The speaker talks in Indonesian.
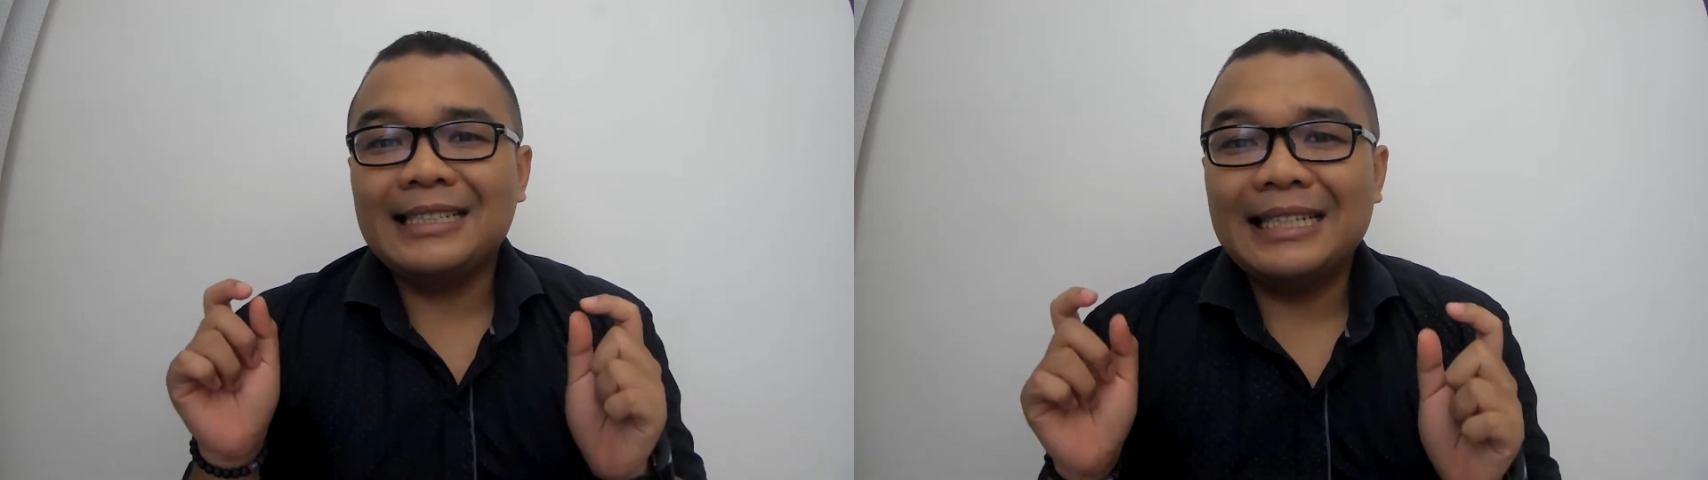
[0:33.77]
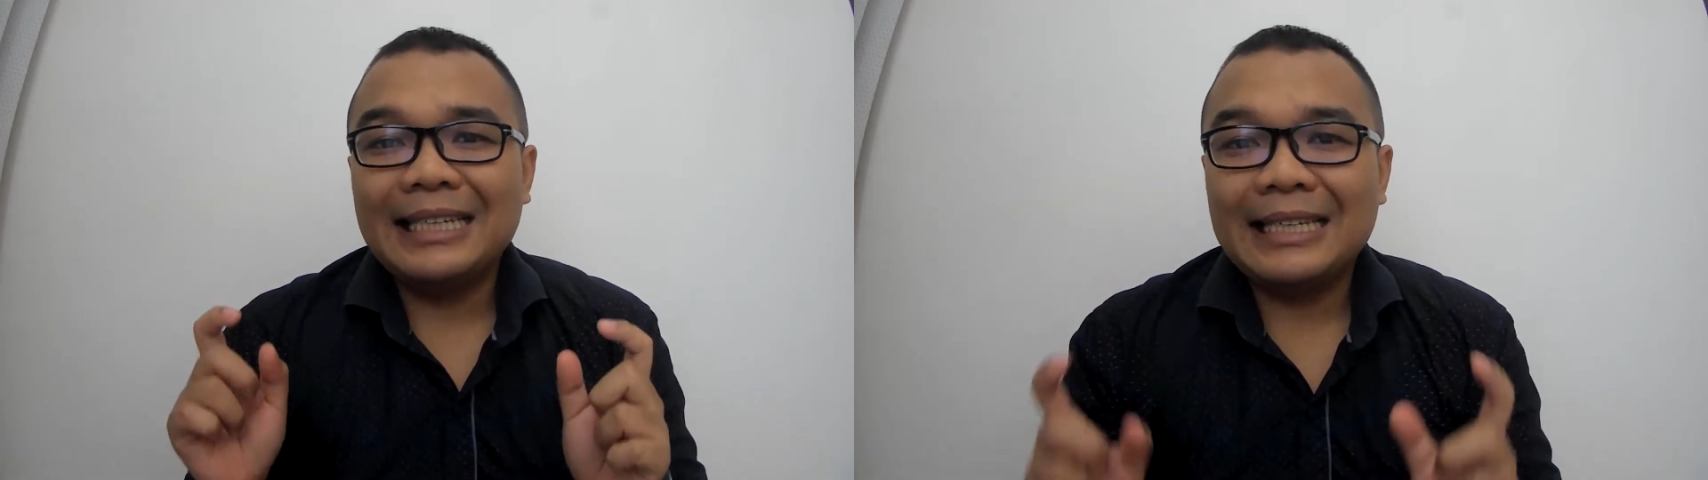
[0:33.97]

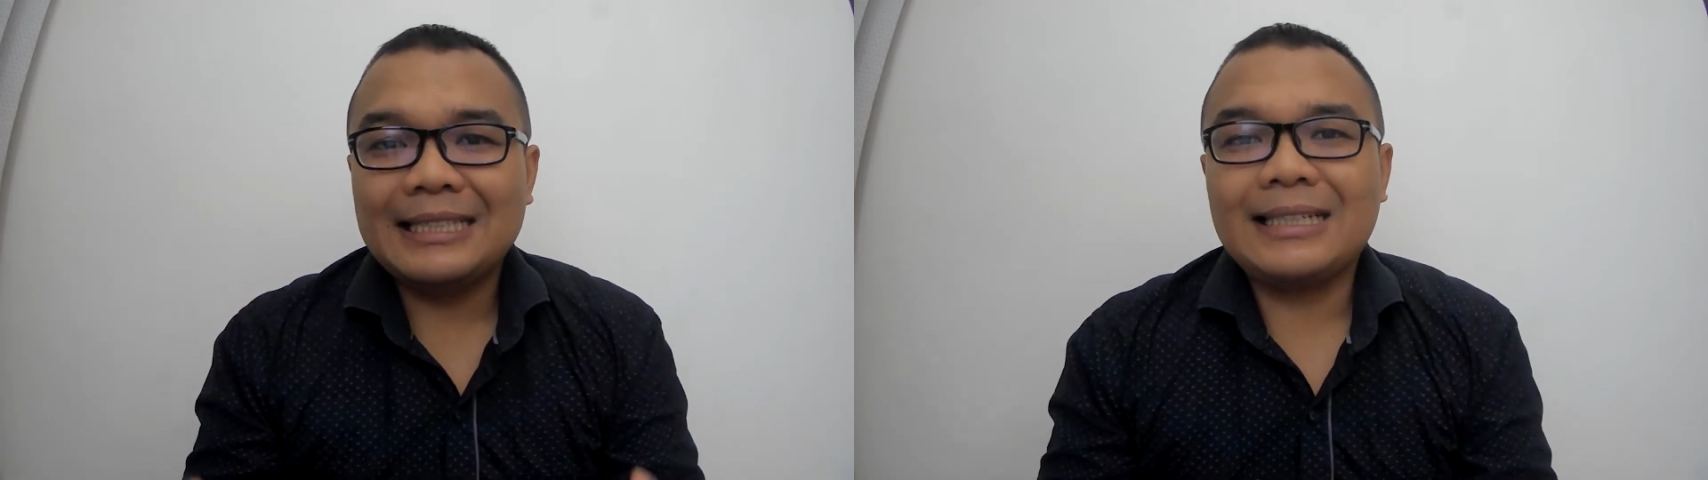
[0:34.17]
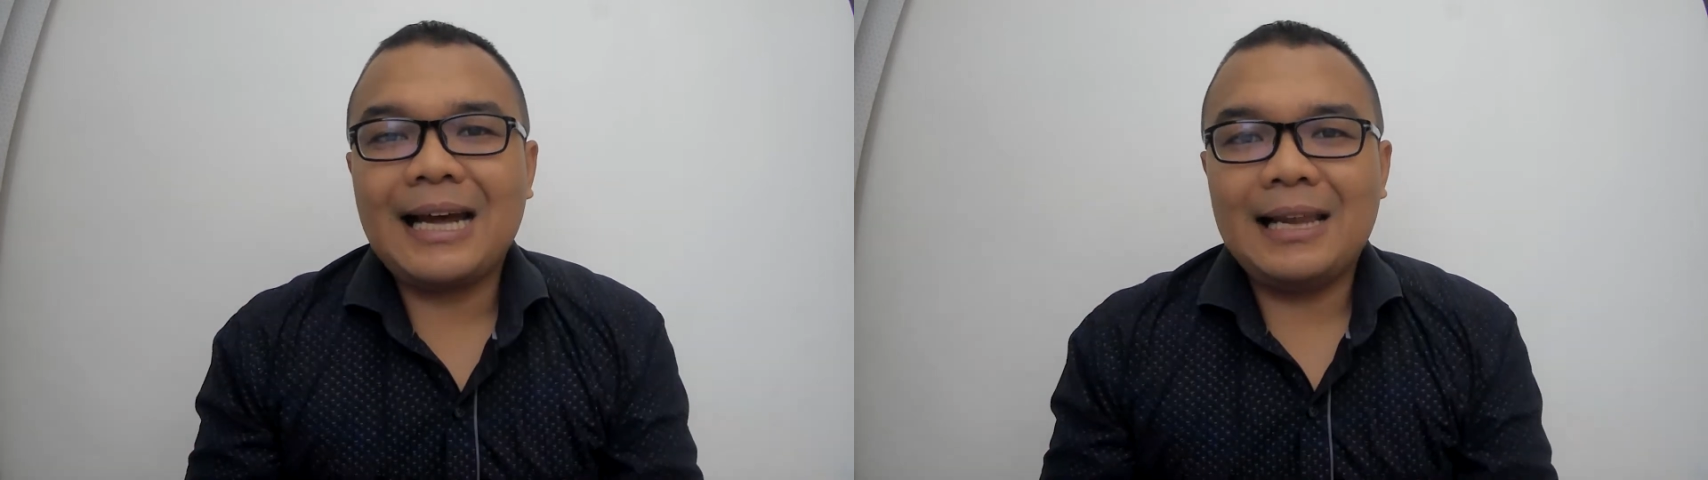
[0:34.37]
sedikit
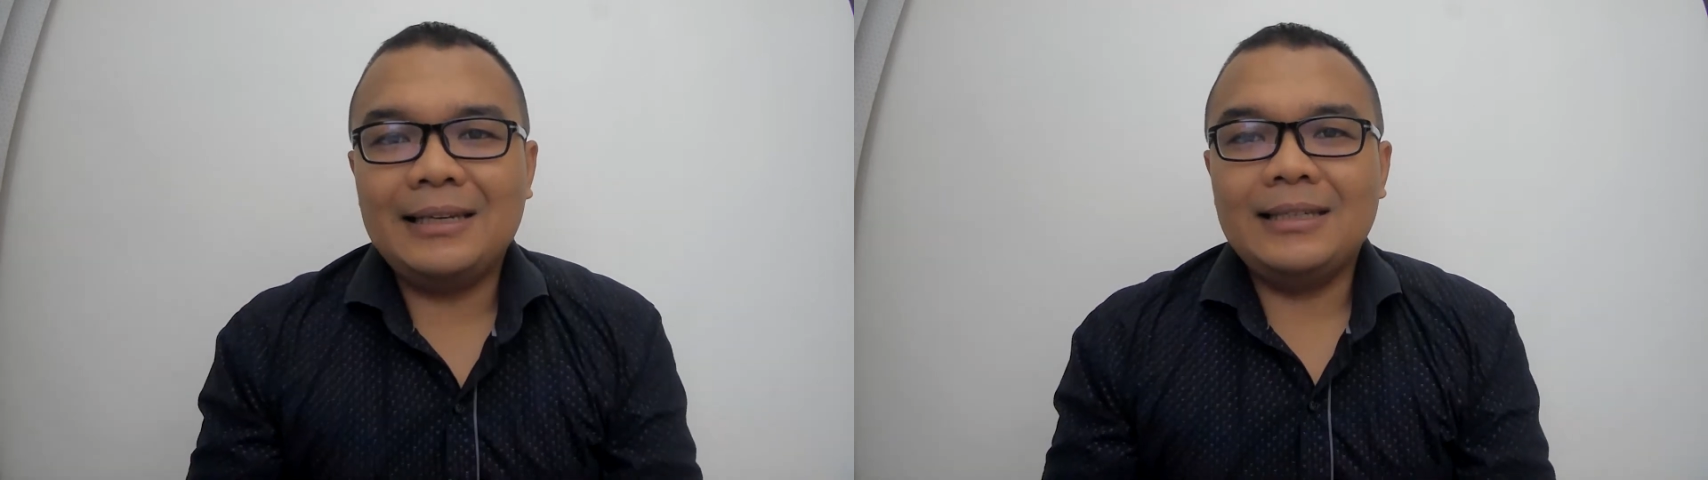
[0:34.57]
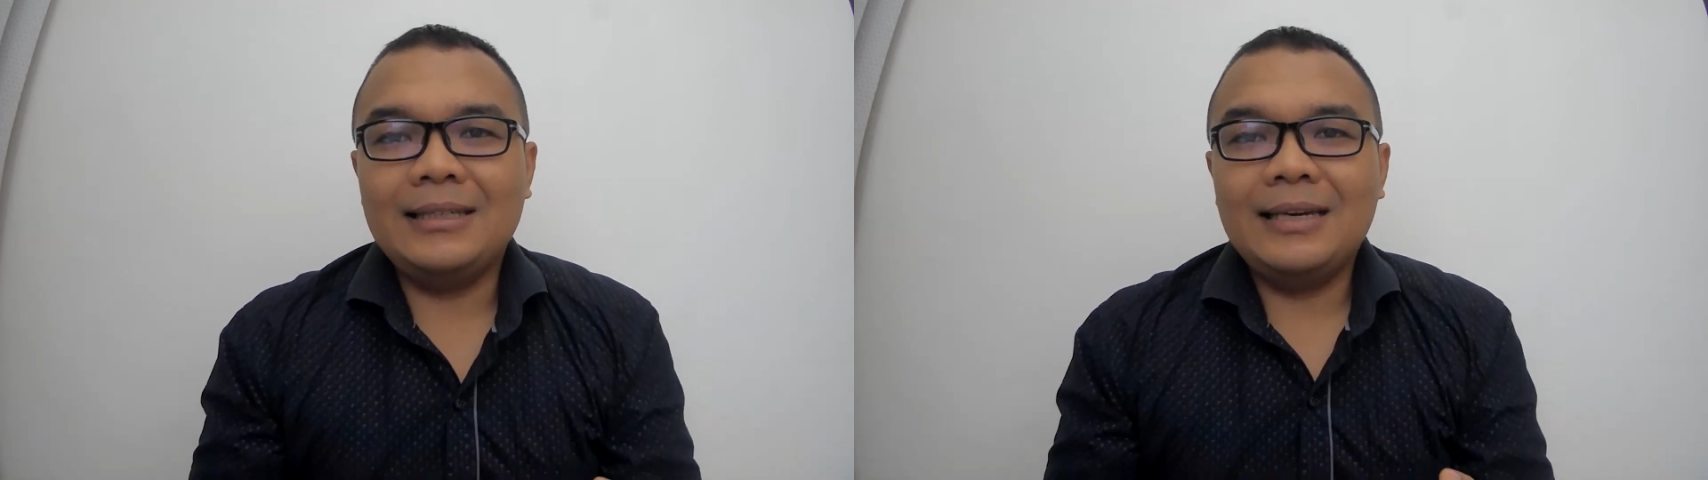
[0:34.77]

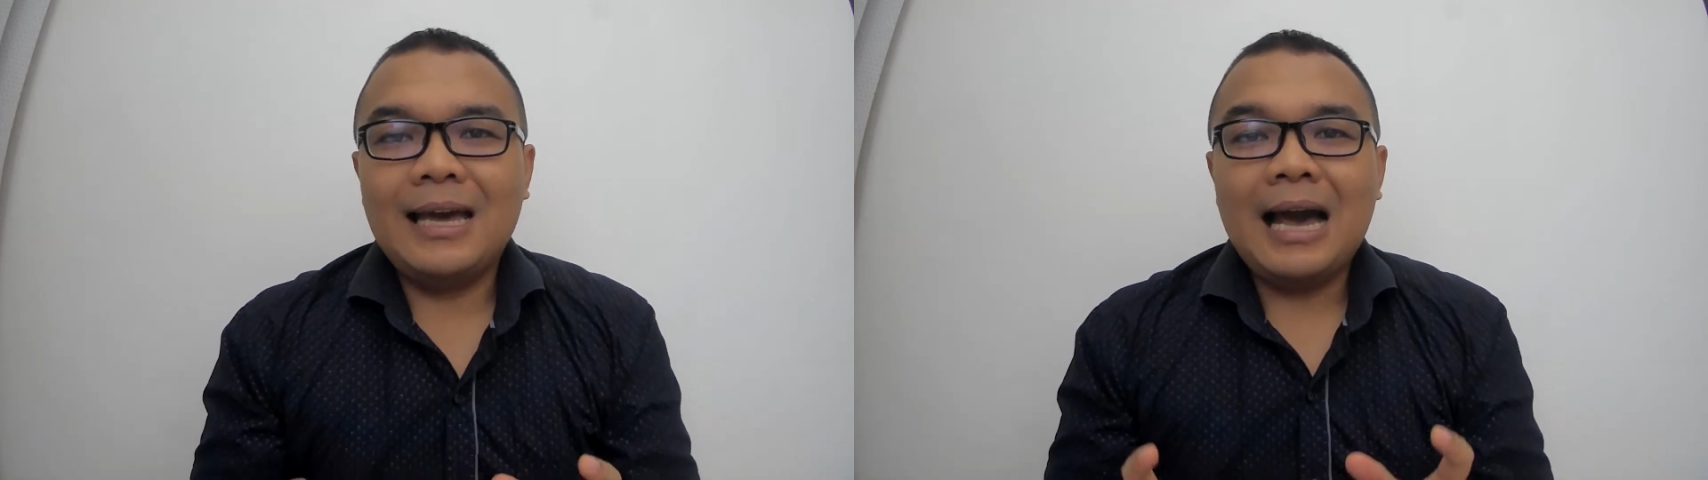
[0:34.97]
sekali